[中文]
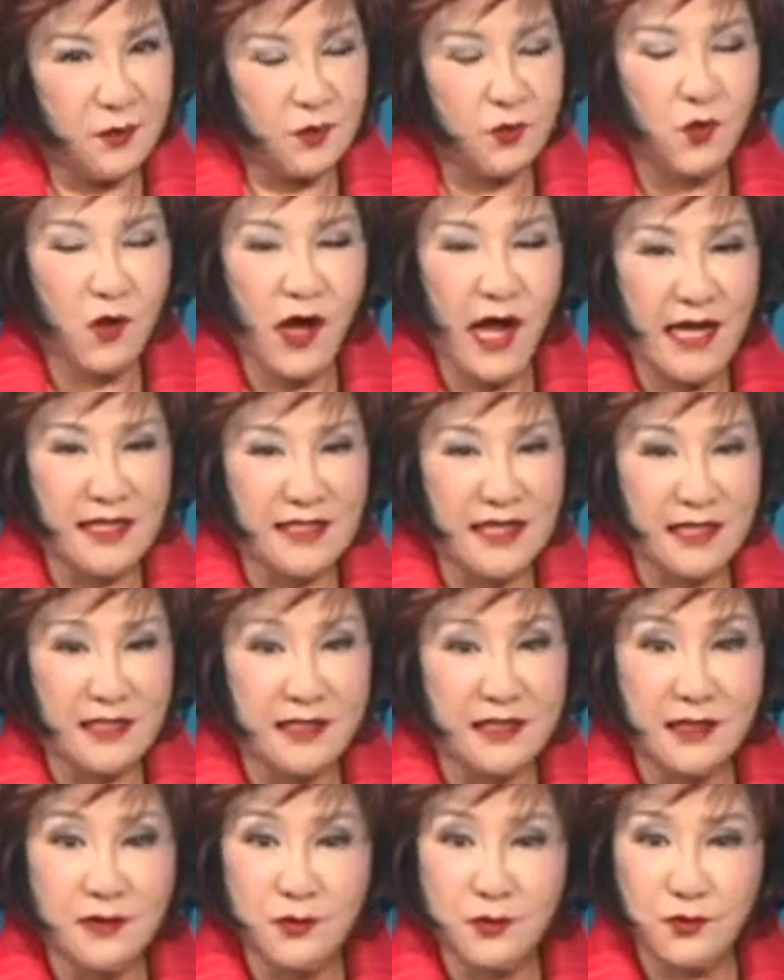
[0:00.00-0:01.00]
如果还想
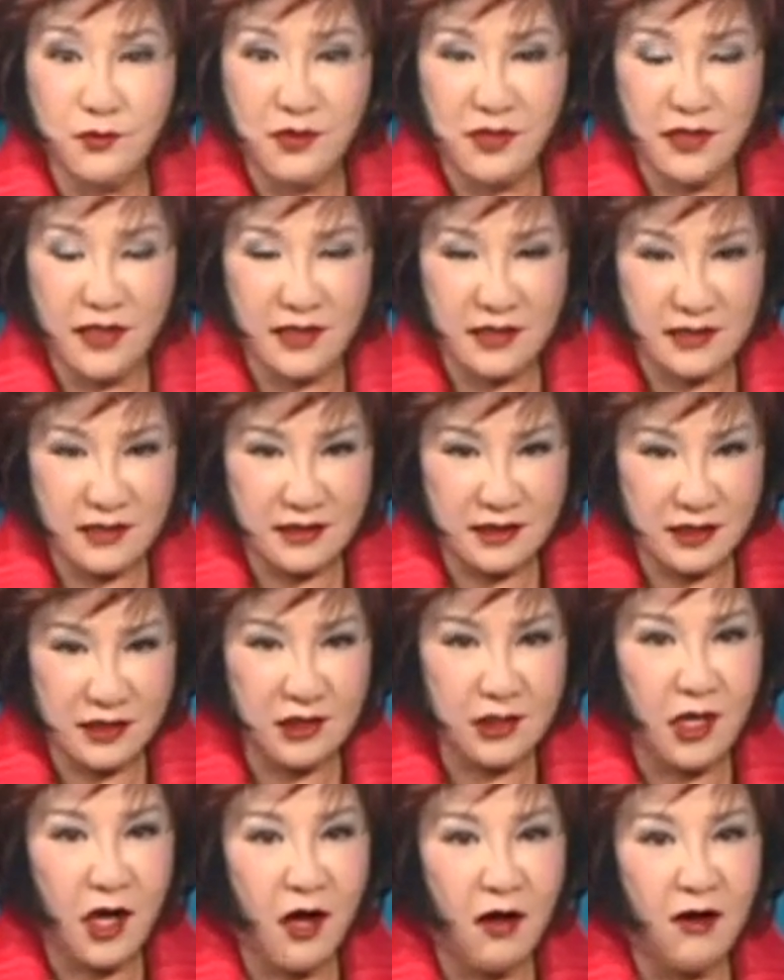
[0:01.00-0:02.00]
深入的
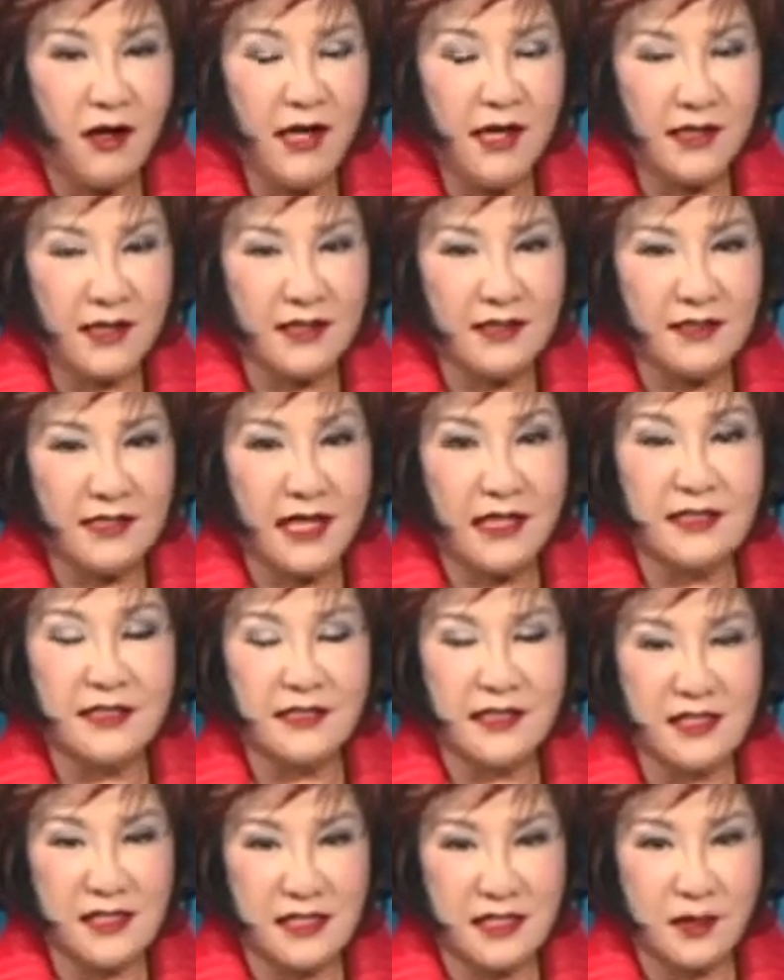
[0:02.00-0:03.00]
知道更详
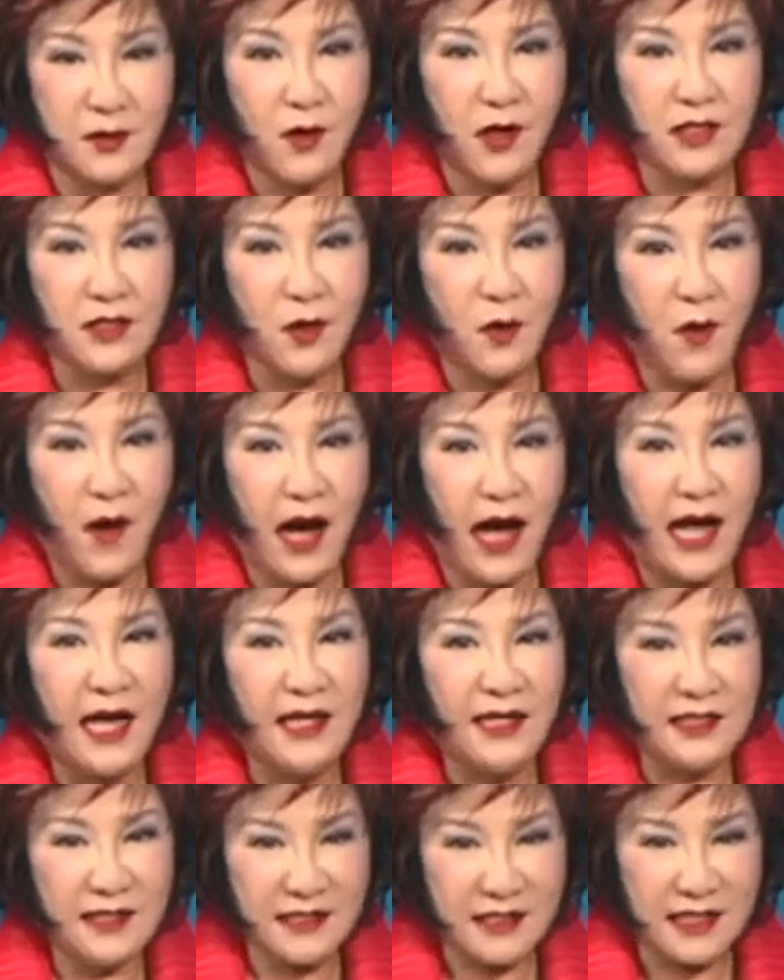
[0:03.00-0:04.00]
细的情况的话，
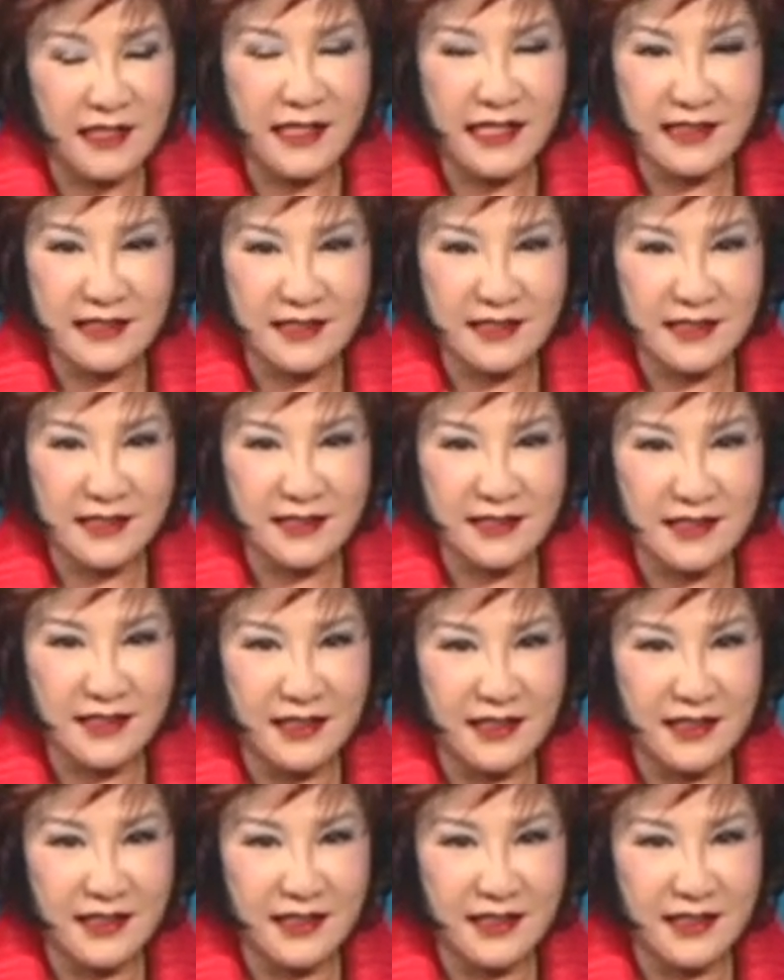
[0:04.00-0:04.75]
现在这个。